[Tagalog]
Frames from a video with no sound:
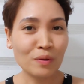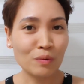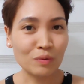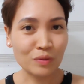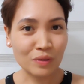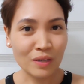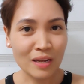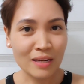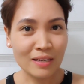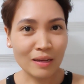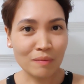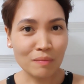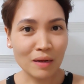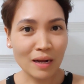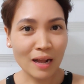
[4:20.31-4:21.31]
kung
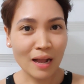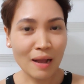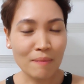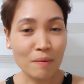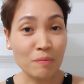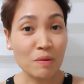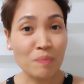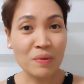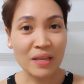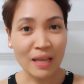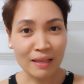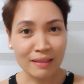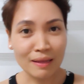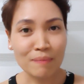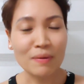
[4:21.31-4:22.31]
ng mga
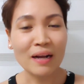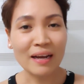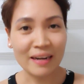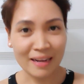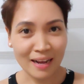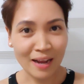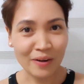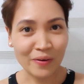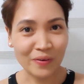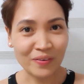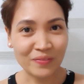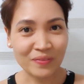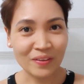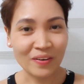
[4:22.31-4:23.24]
mabibigyan ng mga regalo.